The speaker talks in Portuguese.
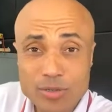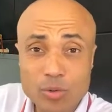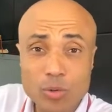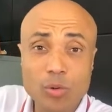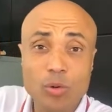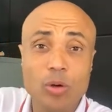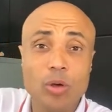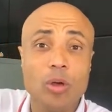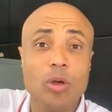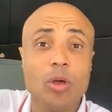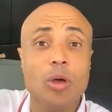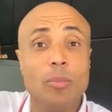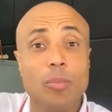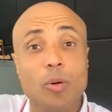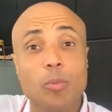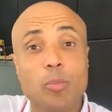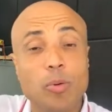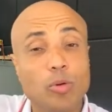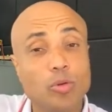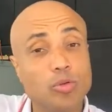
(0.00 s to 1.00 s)
A
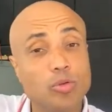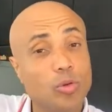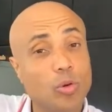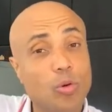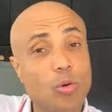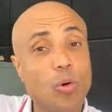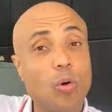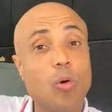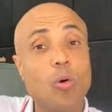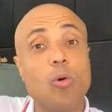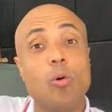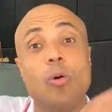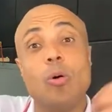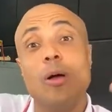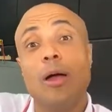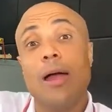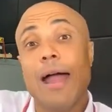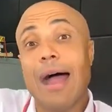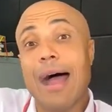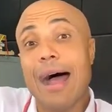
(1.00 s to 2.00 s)
primeira,
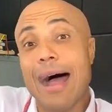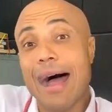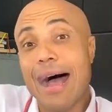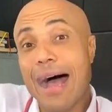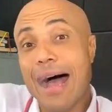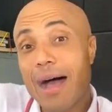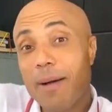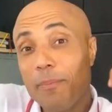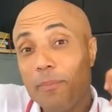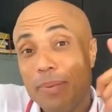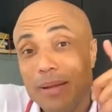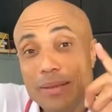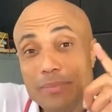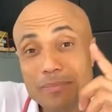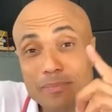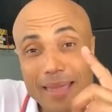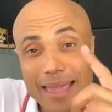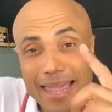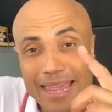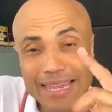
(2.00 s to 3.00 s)
a primeira
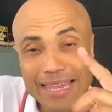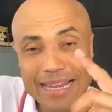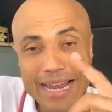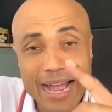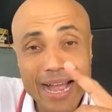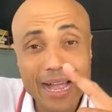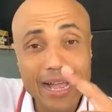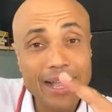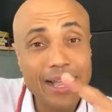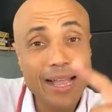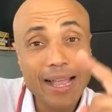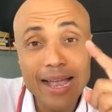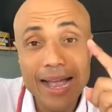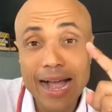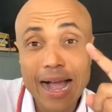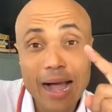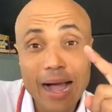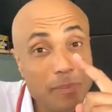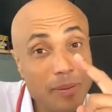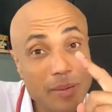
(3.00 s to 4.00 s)
complicação
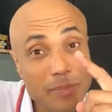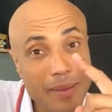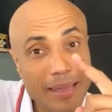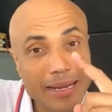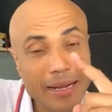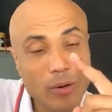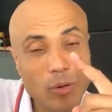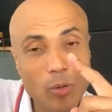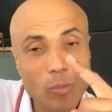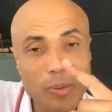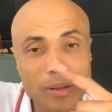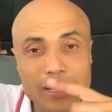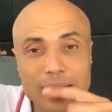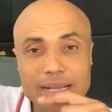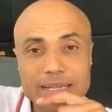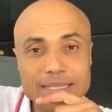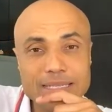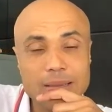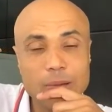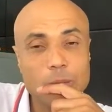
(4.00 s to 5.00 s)
aguda, a
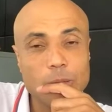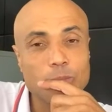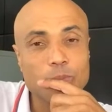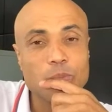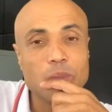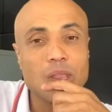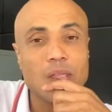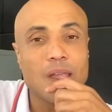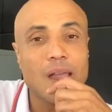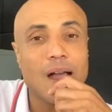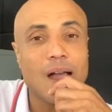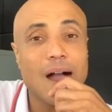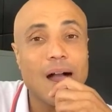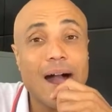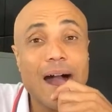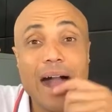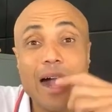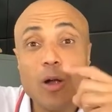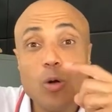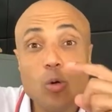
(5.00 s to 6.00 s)
curto prazo, que leva o
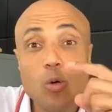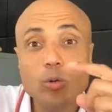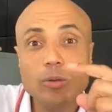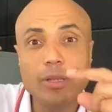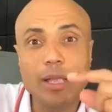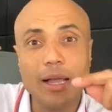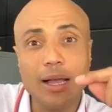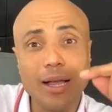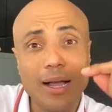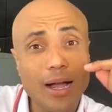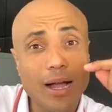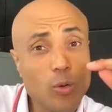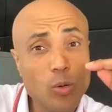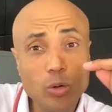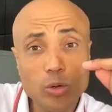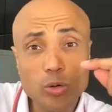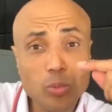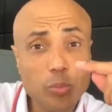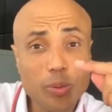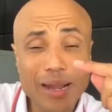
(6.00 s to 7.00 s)
diabético pro
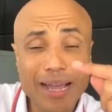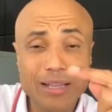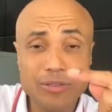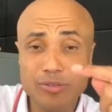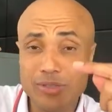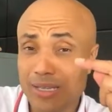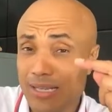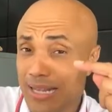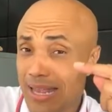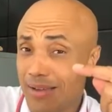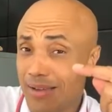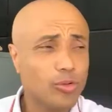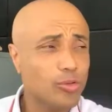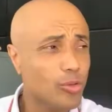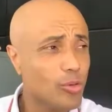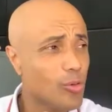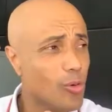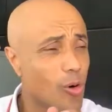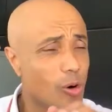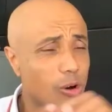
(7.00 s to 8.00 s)
pronto-socorro é
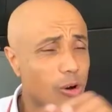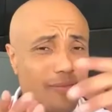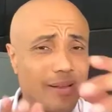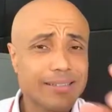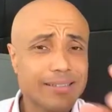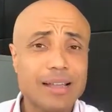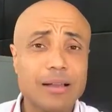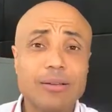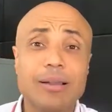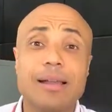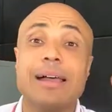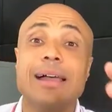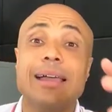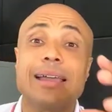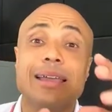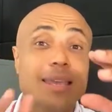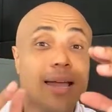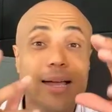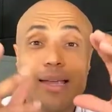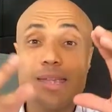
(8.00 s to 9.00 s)

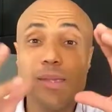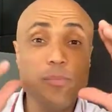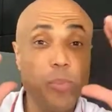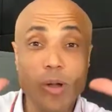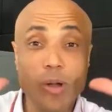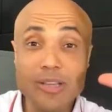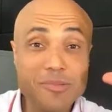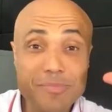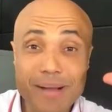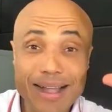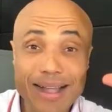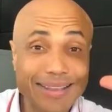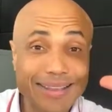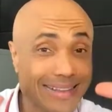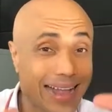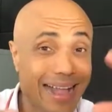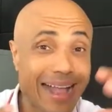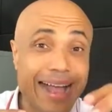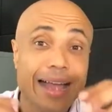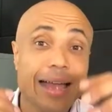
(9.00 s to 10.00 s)
hipoglicemia.
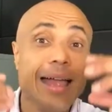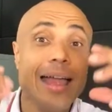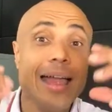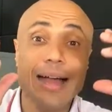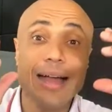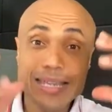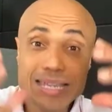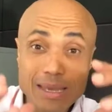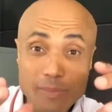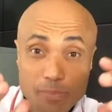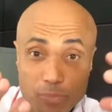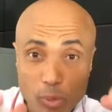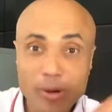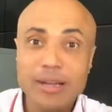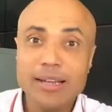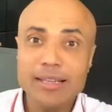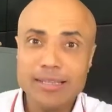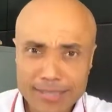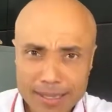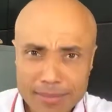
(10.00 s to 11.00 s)
Hipoglicemia.
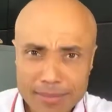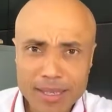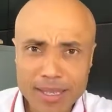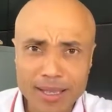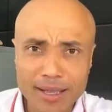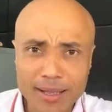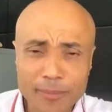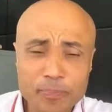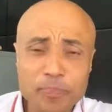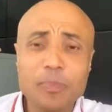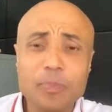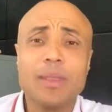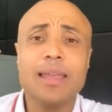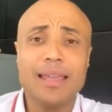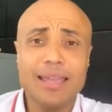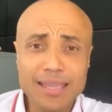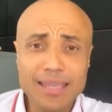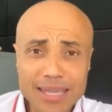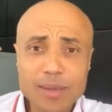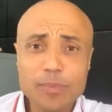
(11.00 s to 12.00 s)
É, dá para fazer uma
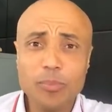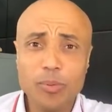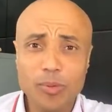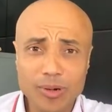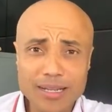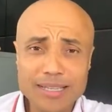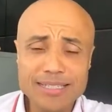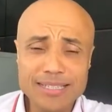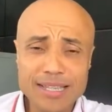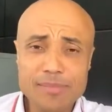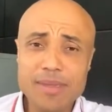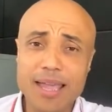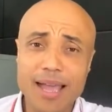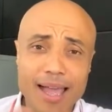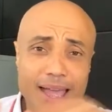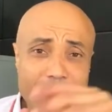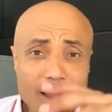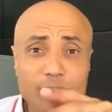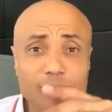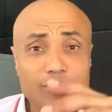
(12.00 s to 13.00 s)
aula Posso fazer
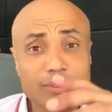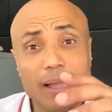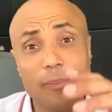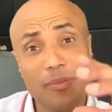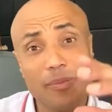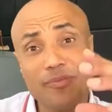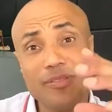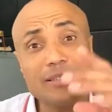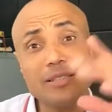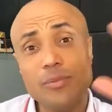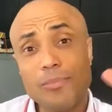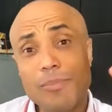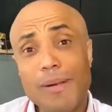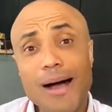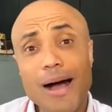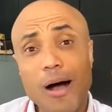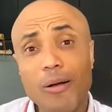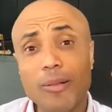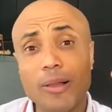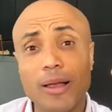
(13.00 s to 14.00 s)
uma aula até. Na...
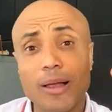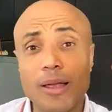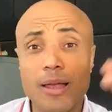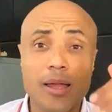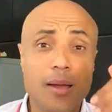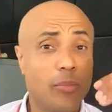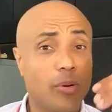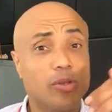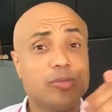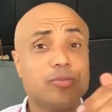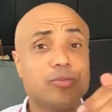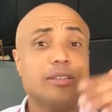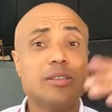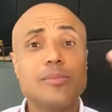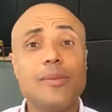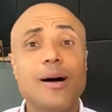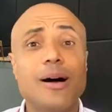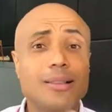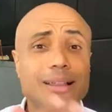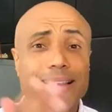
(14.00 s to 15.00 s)
Depois vocês descem o dedo aí,
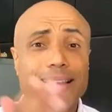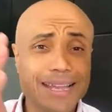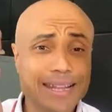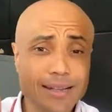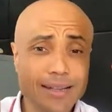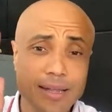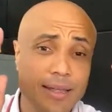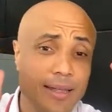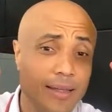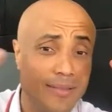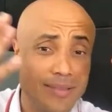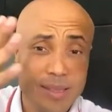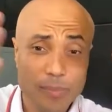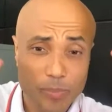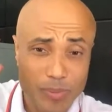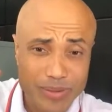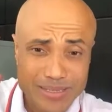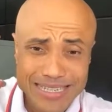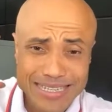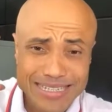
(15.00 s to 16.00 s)
talvez a gente faça uma
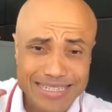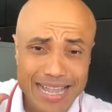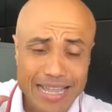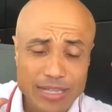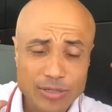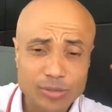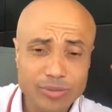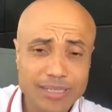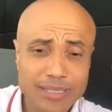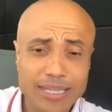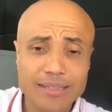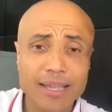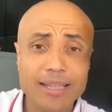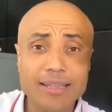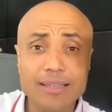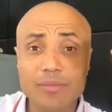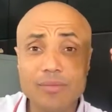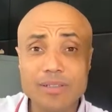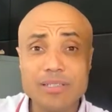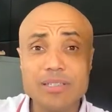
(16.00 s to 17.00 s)
aula na
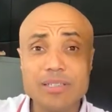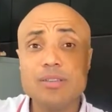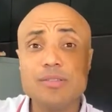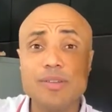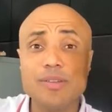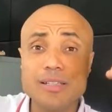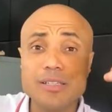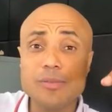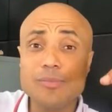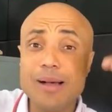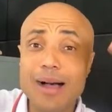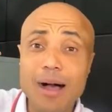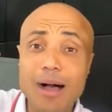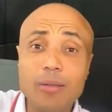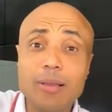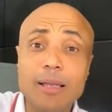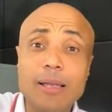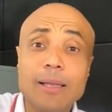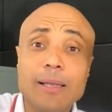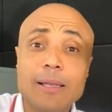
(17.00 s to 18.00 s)
semana que vem aí falando só
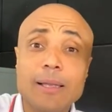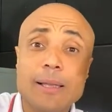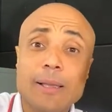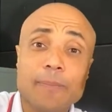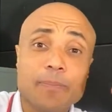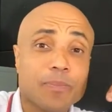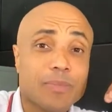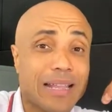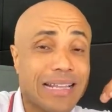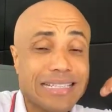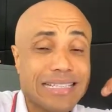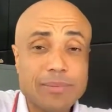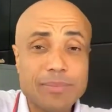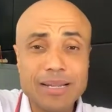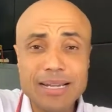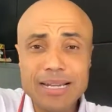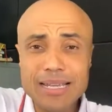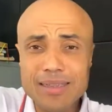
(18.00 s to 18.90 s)
de hipoglicemia.